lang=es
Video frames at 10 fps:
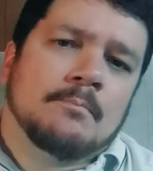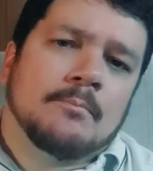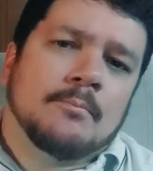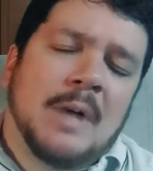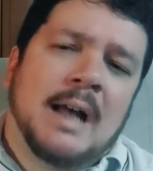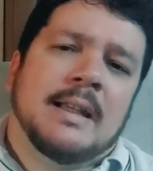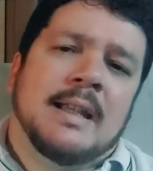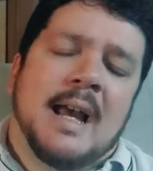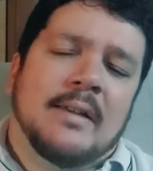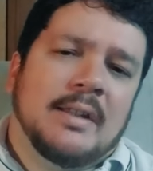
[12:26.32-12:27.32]
a
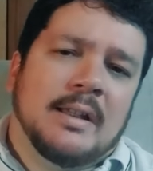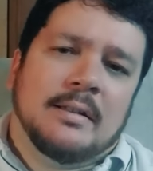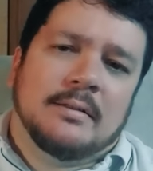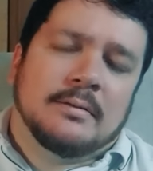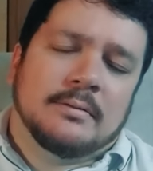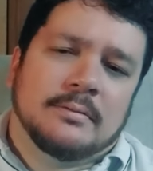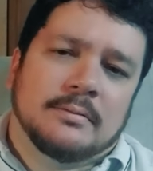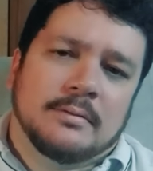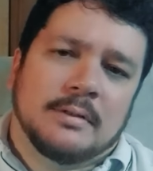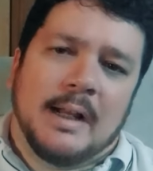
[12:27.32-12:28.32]
nadie
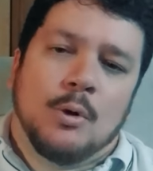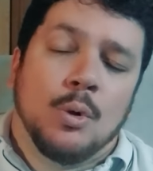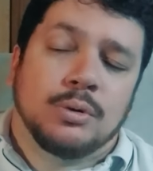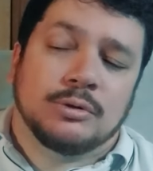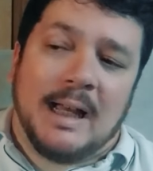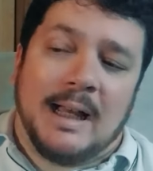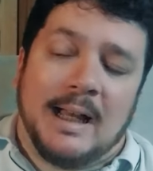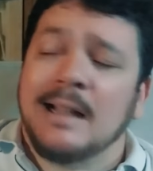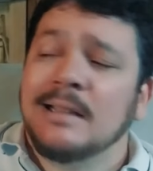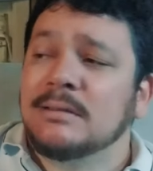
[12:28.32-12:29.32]
le gusta
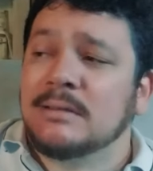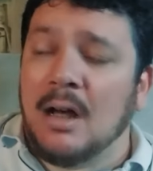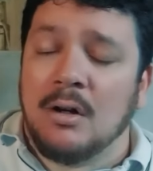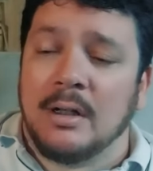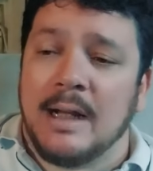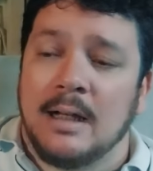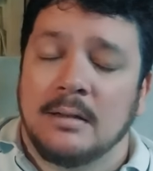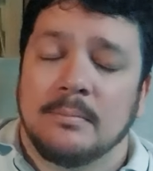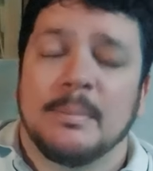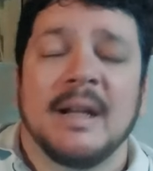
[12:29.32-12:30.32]
hasta ahora,
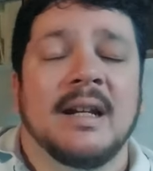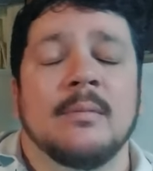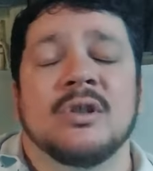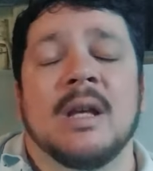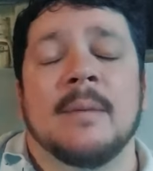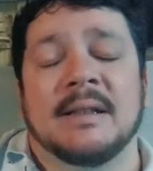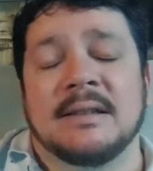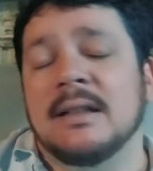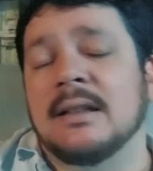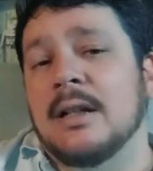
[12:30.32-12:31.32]
veremos a
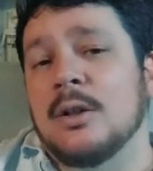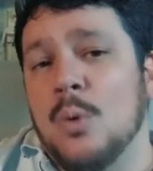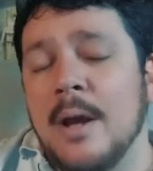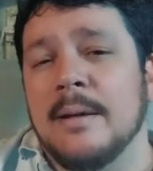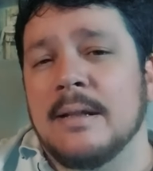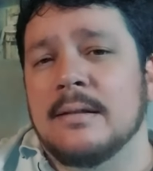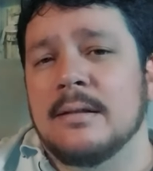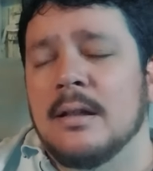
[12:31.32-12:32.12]
partir del jueves.